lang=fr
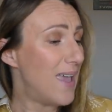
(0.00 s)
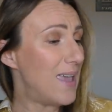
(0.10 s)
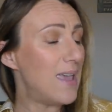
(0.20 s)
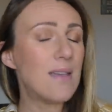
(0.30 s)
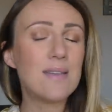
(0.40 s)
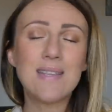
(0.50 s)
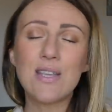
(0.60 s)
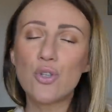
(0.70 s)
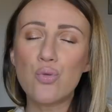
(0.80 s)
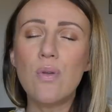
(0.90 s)
Et ça
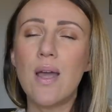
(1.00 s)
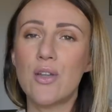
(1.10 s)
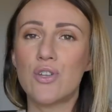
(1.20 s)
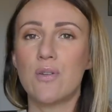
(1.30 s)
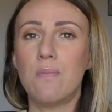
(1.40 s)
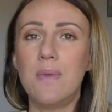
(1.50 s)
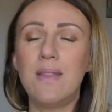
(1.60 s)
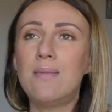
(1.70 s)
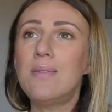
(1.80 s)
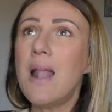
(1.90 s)
soulage,
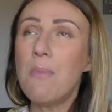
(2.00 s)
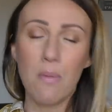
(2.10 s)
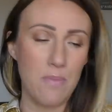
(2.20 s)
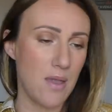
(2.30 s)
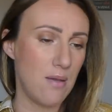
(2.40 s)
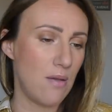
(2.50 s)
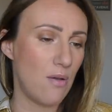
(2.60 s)
mais tellement bien.